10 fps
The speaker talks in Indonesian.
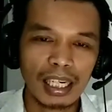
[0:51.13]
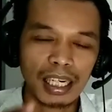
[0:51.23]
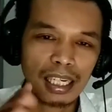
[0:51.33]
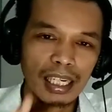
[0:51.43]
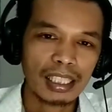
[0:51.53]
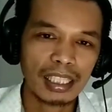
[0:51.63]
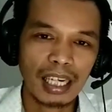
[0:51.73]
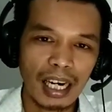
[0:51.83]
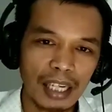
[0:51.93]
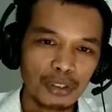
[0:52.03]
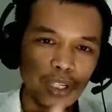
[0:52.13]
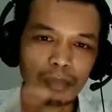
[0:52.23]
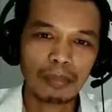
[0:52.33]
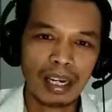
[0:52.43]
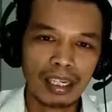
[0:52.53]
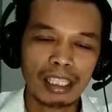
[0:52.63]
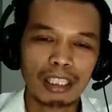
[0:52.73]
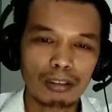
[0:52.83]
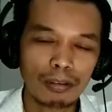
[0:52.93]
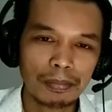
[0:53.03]
Karena ketika joget bareng
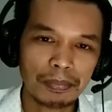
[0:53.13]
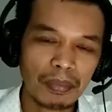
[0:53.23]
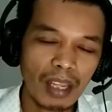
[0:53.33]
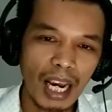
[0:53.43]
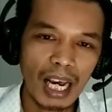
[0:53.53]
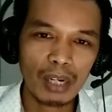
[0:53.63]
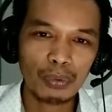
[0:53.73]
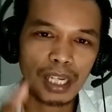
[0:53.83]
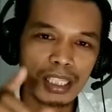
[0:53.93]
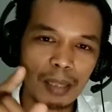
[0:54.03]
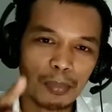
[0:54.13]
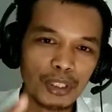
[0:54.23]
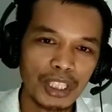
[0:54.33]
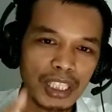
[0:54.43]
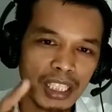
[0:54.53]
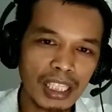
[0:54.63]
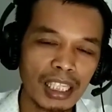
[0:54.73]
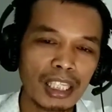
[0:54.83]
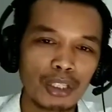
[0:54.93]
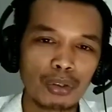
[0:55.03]
itu Alwiansa posisinya
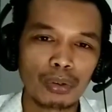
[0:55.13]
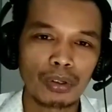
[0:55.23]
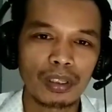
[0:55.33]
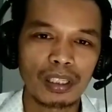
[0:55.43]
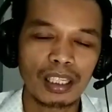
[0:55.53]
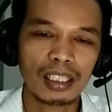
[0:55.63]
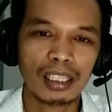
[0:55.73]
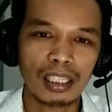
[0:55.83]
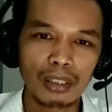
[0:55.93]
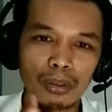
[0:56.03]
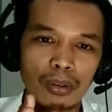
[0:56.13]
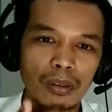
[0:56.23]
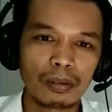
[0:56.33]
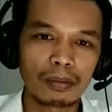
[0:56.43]
terlindung, ya terlindung.